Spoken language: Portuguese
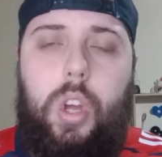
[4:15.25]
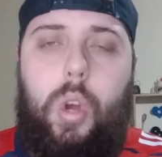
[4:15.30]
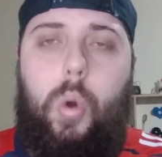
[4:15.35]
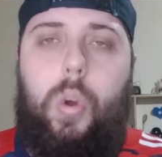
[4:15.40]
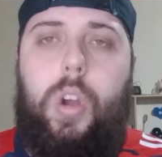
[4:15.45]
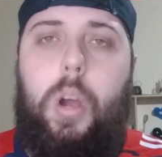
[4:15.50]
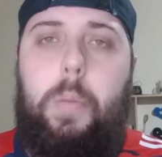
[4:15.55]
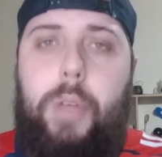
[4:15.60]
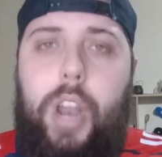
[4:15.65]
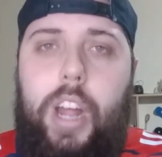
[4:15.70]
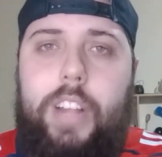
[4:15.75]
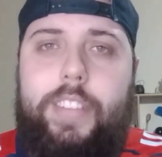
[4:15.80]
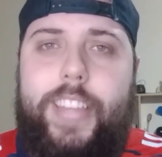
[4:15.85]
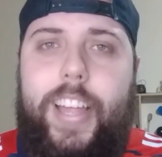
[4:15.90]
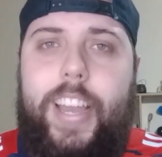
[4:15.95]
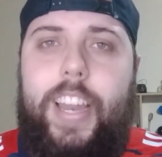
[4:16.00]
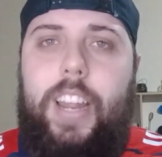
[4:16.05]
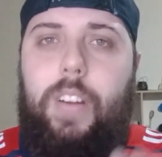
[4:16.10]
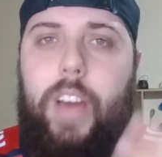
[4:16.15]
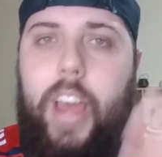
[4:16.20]
O campeonato
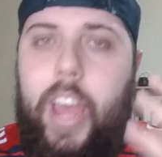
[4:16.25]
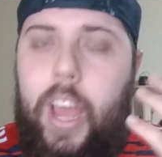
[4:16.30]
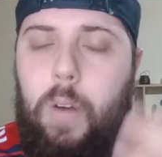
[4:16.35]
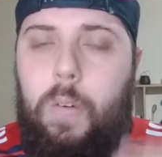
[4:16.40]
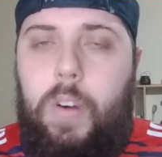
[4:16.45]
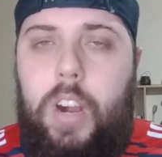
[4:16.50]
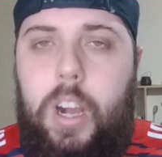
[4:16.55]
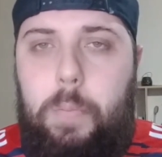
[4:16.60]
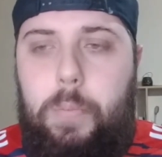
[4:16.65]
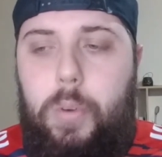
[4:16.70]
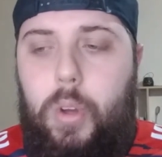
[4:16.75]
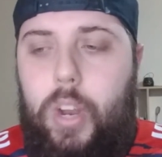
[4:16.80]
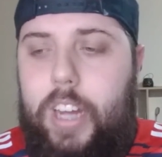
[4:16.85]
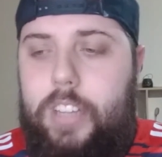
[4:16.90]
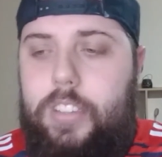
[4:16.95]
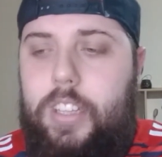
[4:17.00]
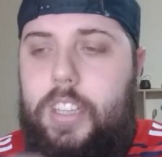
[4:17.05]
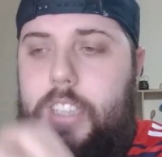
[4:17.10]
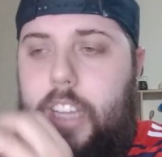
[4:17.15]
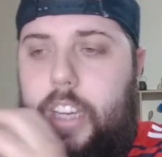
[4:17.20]
italiano é um
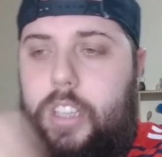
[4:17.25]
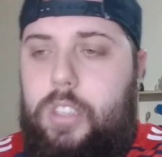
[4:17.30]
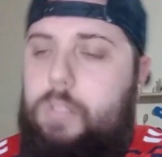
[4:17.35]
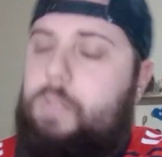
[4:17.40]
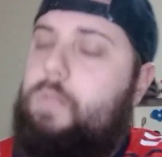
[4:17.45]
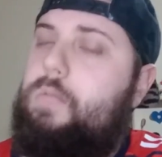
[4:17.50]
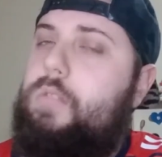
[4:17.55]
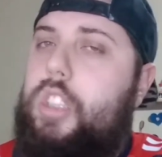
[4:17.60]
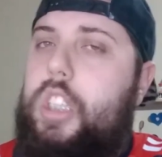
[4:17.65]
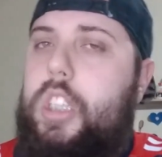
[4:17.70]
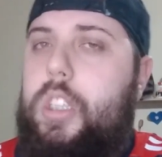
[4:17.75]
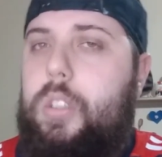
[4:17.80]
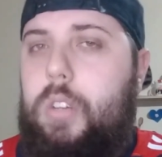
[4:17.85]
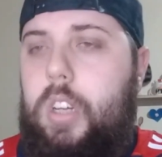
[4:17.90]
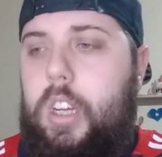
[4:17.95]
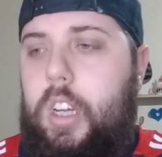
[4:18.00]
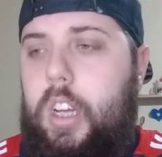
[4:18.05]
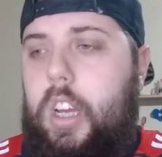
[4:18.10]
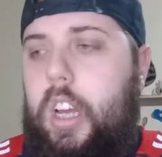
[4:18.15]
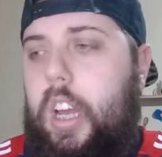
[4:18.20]
campeonato que está escondido,